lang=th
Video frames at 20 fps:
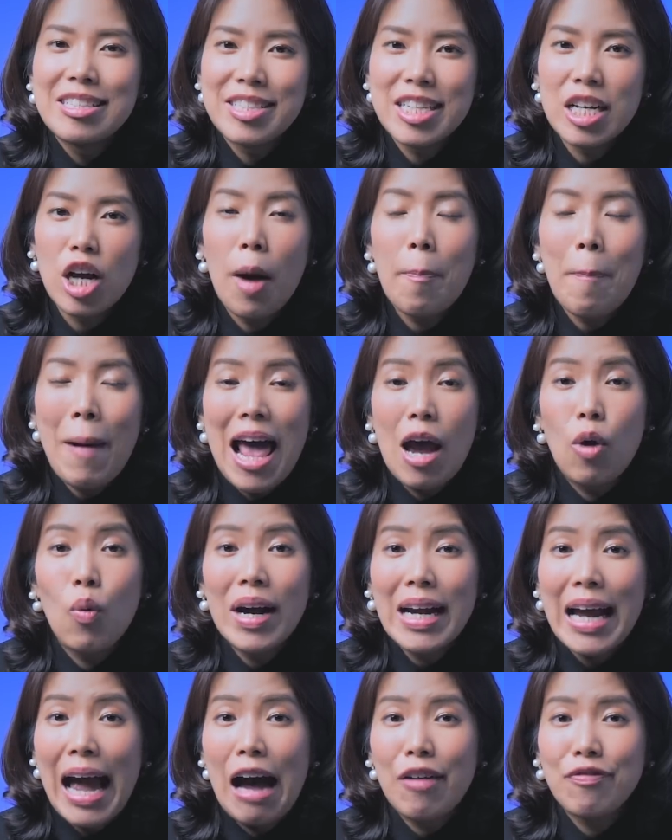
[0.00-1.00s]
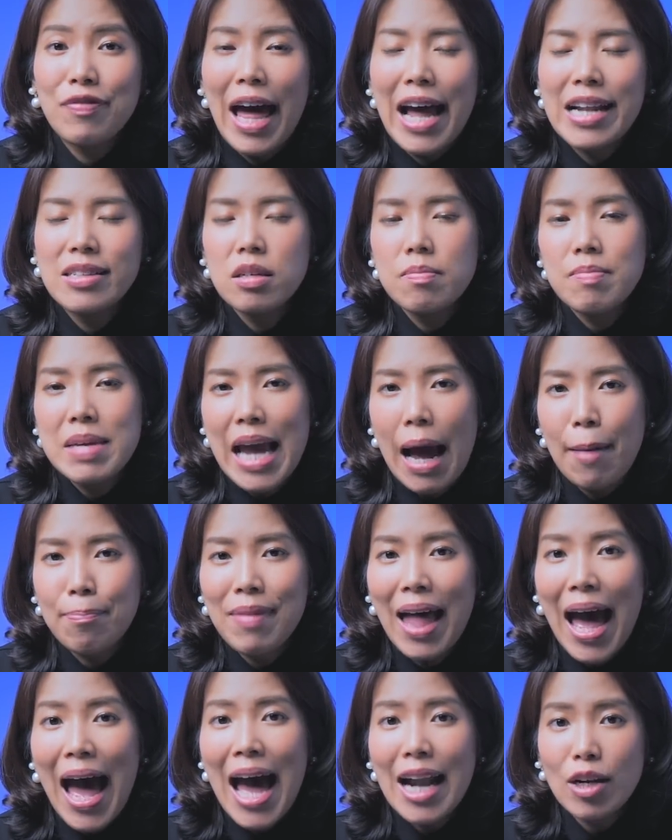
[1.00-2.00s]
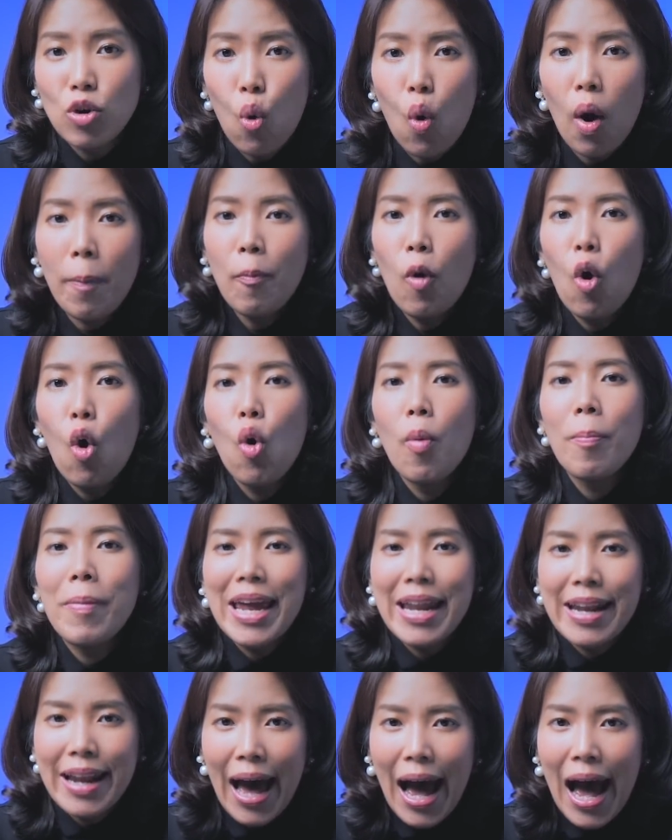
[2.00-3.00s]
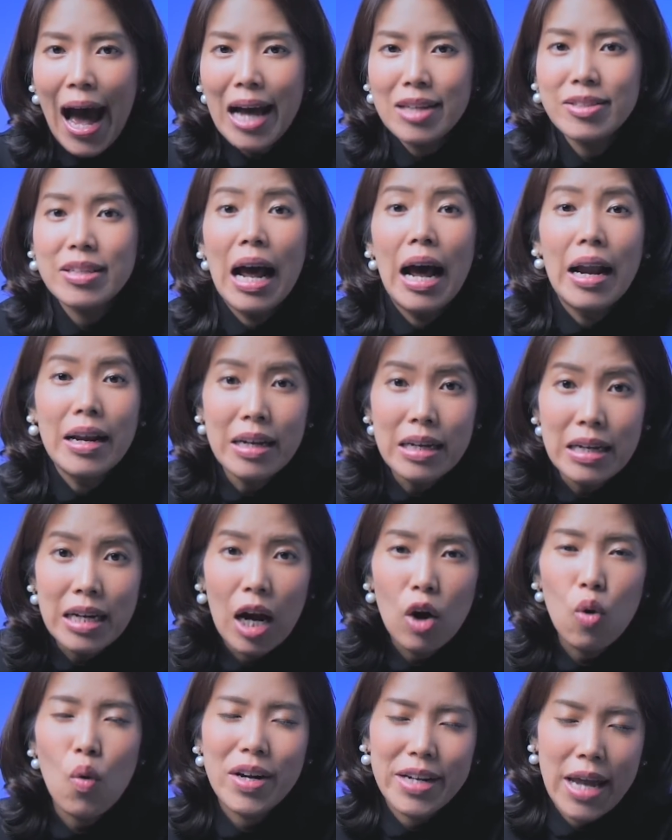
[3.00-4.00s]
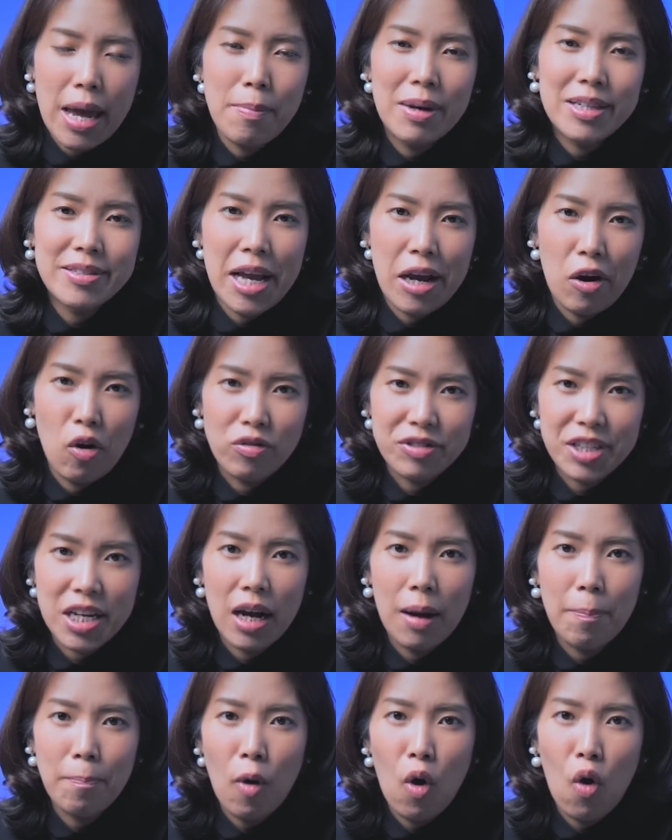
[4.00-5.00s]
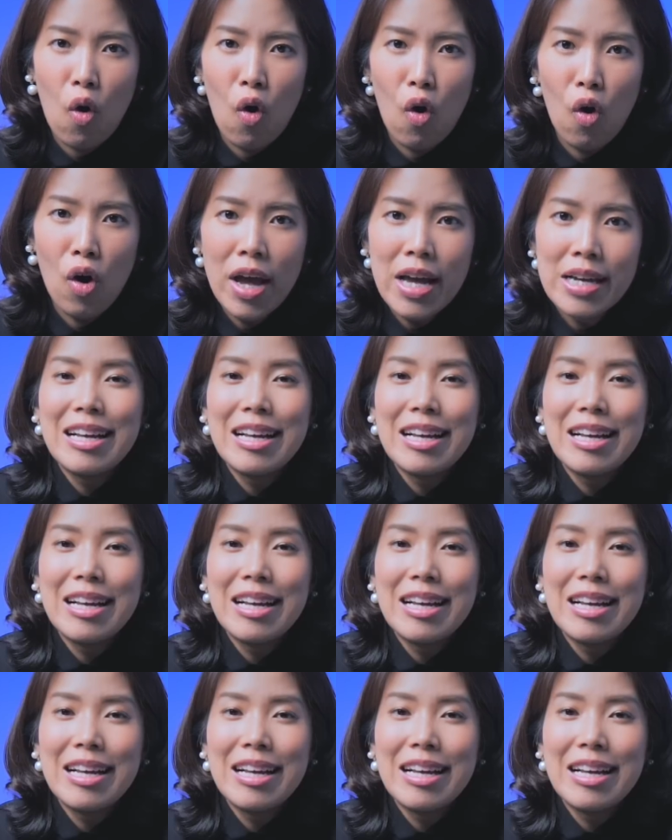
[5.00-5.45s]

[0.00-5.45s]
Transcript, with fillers: ซึ่งก็แปลว่าGulfนั้นจะมีอำนาจควบคุม Intouch เหนือกว่า Temasek ของสิงคโปร์